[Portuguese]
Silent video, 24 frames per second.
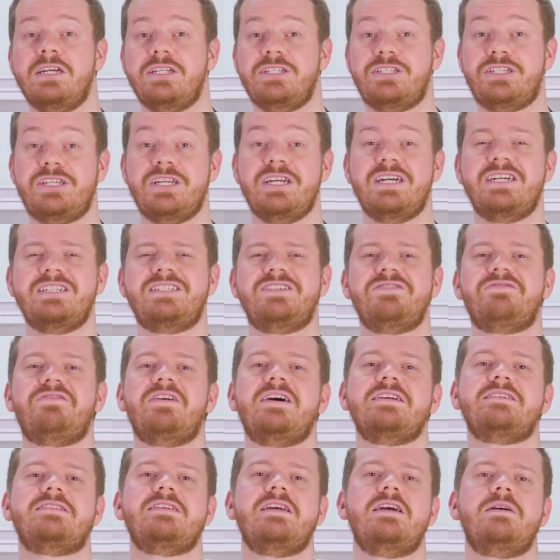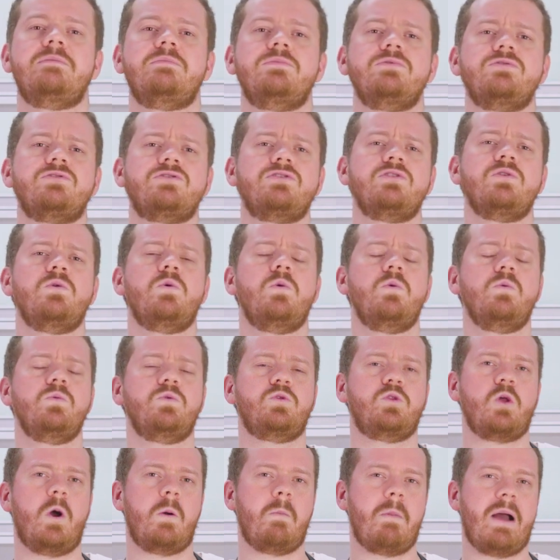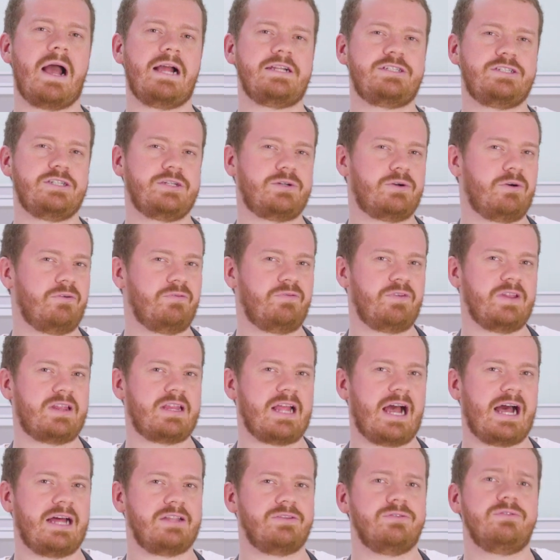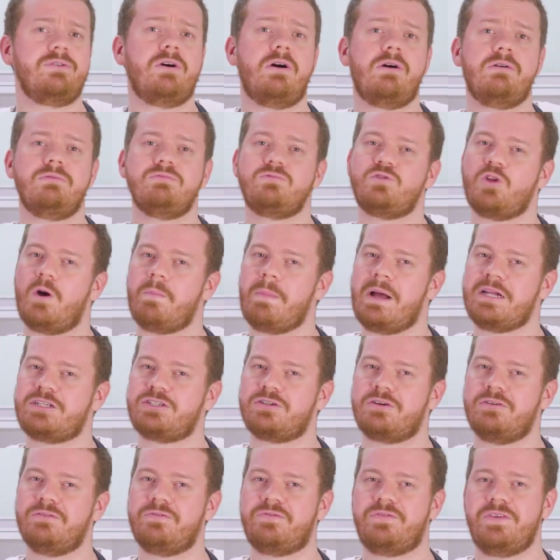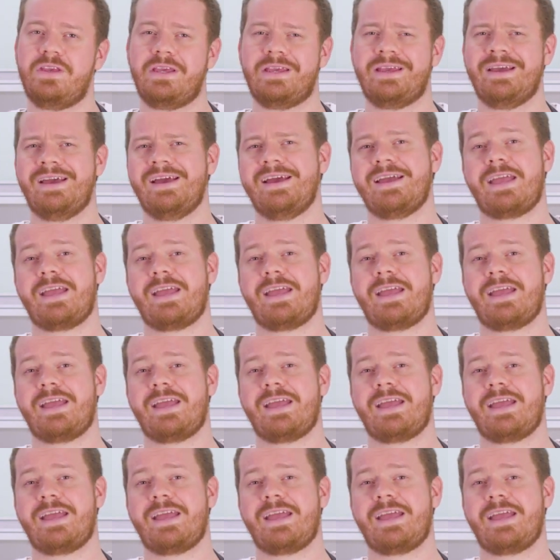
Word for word: Dia de fazermos um tomate confitado ou tomate confit,